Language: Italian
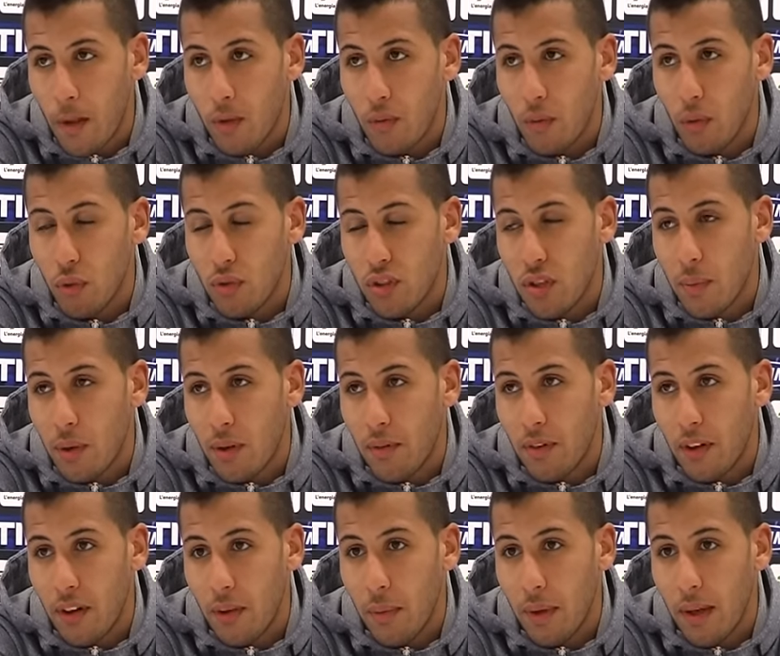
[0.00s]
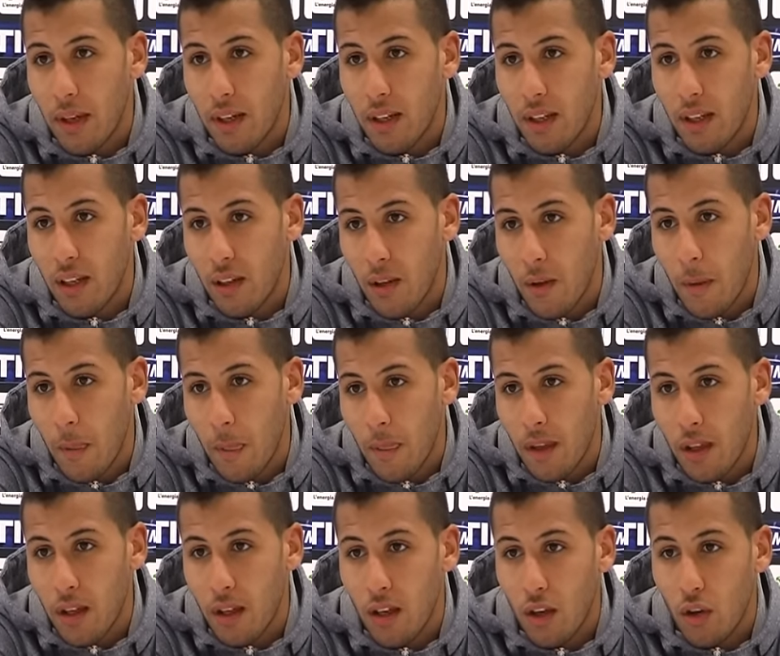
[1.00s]
voglio sempre fare bene
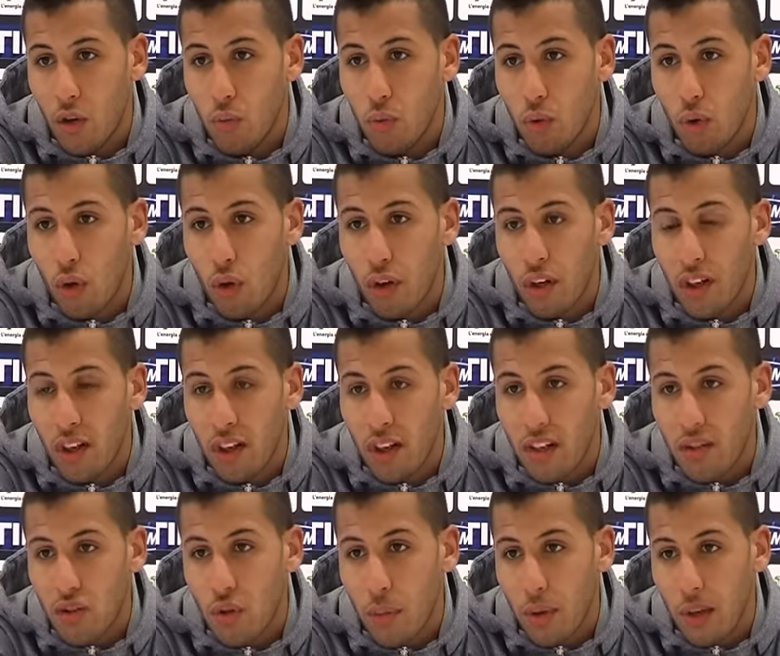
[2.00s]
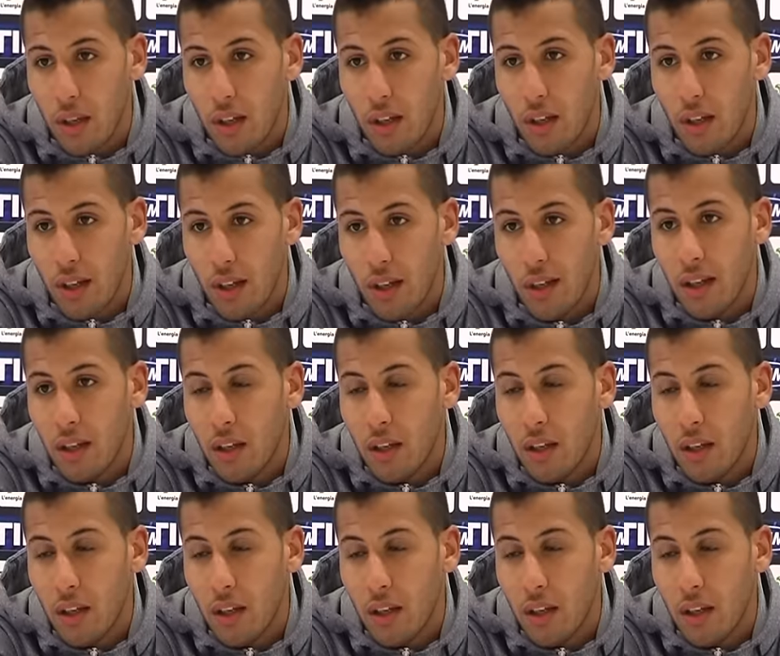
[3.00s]
e comunque lo ringrazio perché